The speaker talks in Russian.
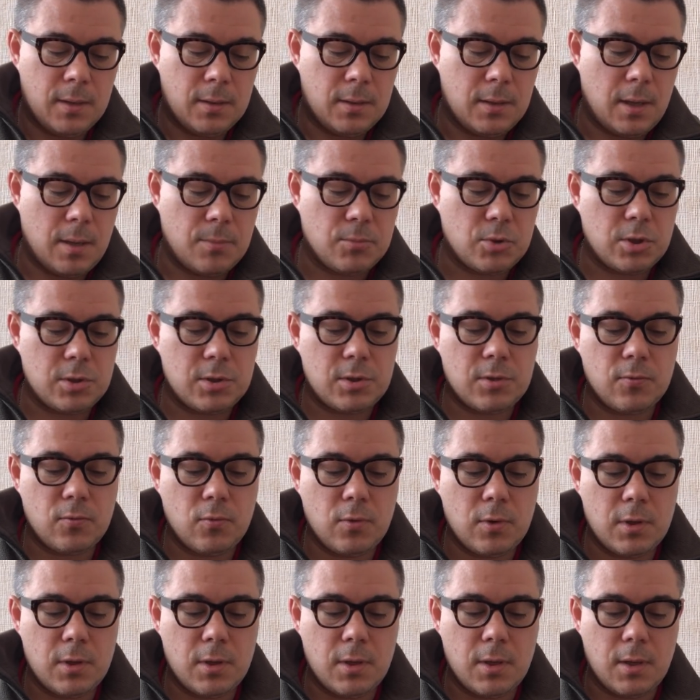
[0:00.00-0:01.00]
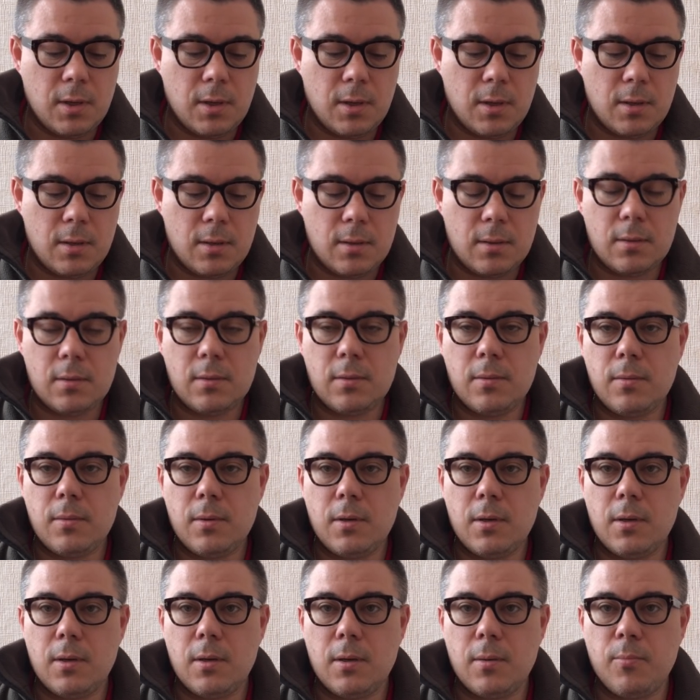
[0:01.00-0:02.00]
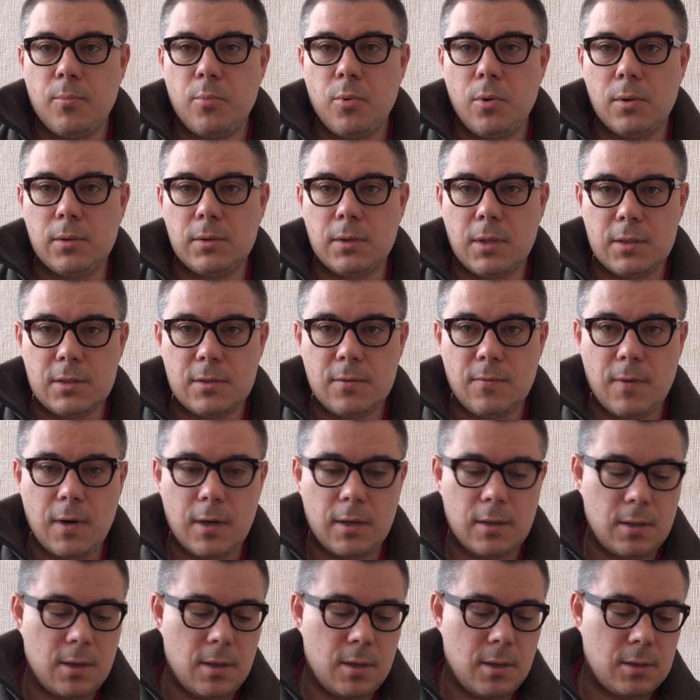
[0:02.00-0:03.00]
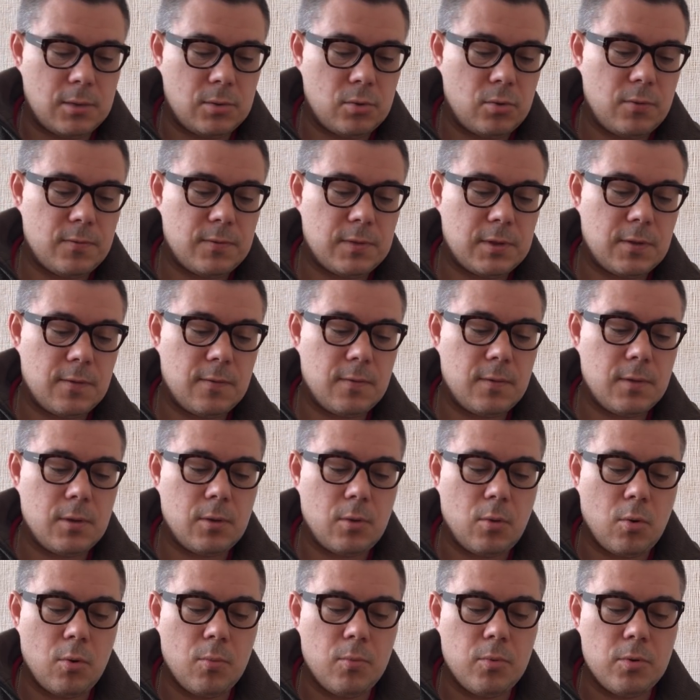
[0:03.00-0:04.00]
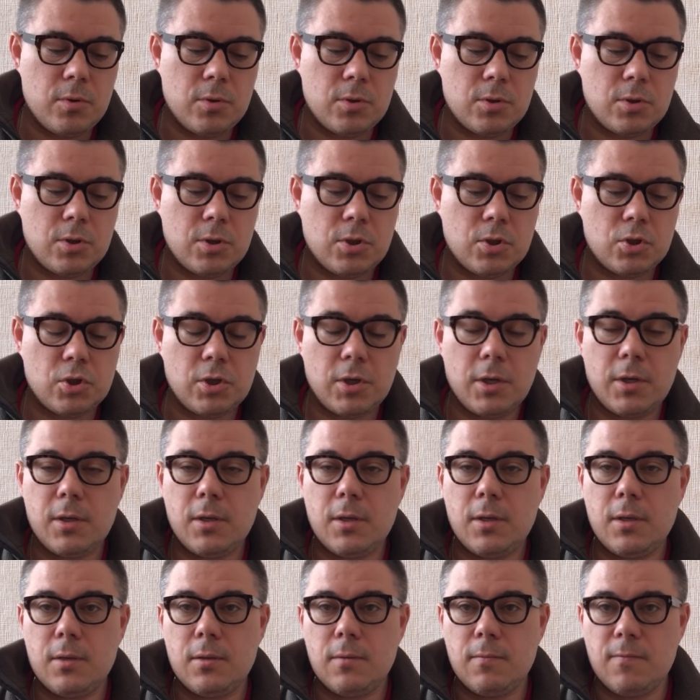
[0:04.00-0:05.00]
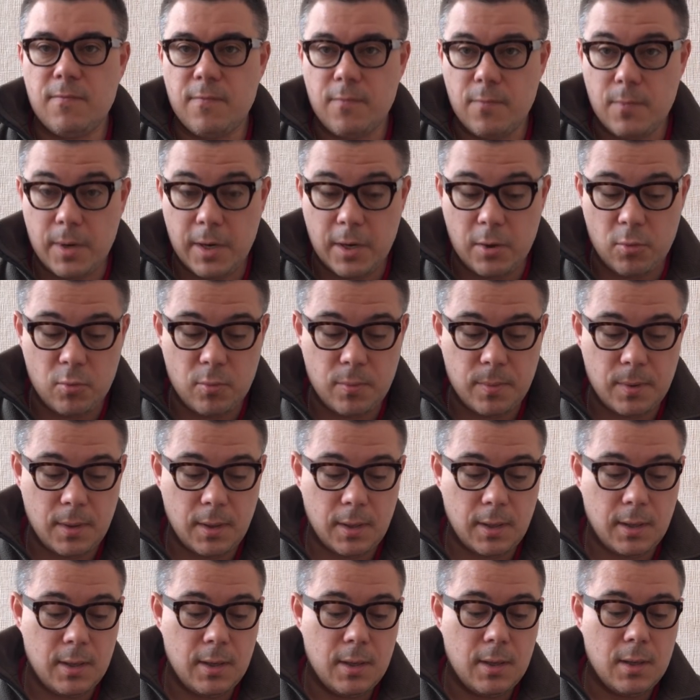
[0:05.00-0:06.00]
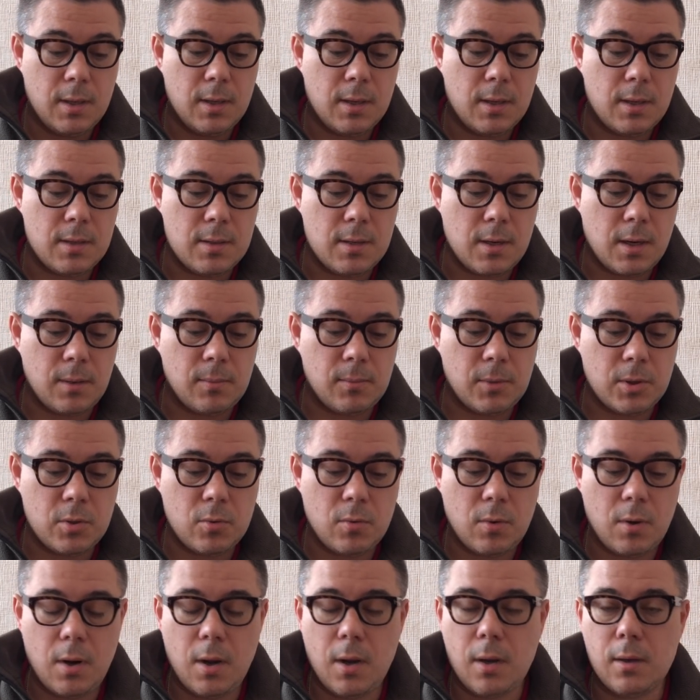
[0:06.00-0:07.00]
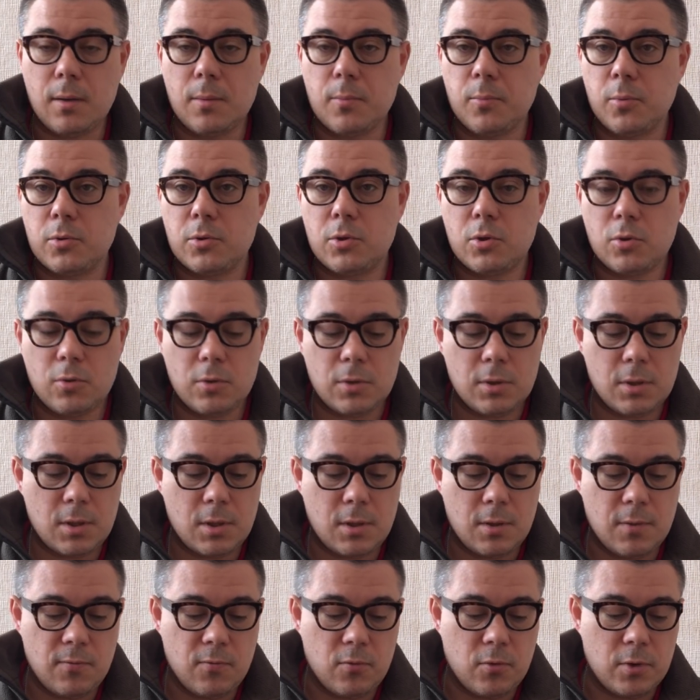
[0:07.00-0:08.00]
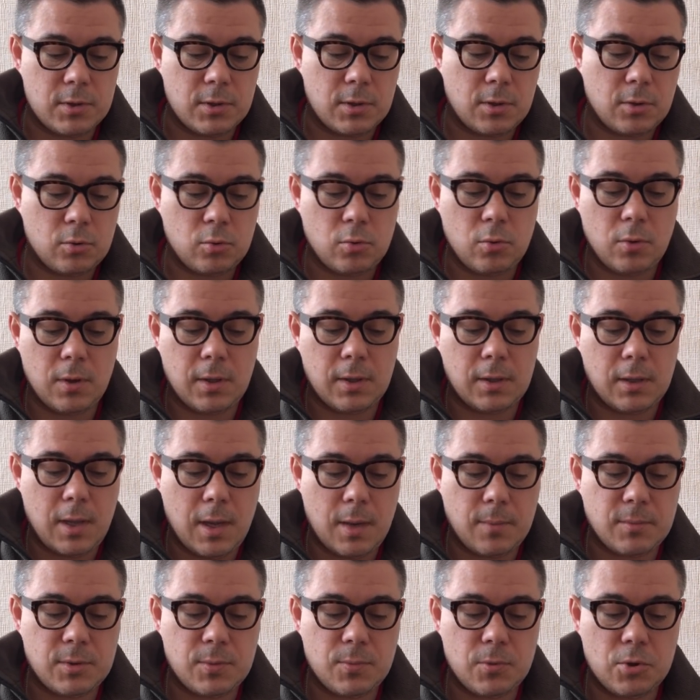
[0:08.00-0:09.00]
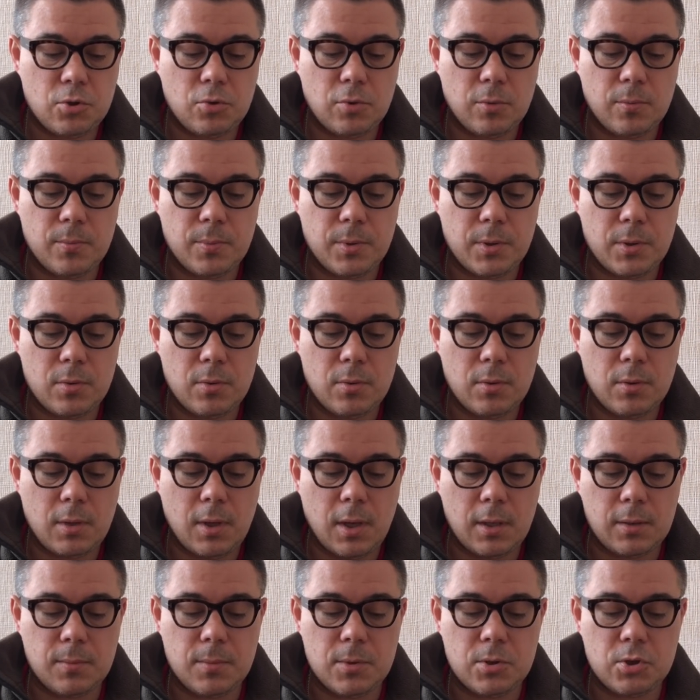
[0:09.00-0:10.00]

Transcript: Там же сегодня э, полк Нацгвардии Азов заявил об уничтожении в Мариуполе генерал-майора оккупационных войск. Кто к нам с мечом придет от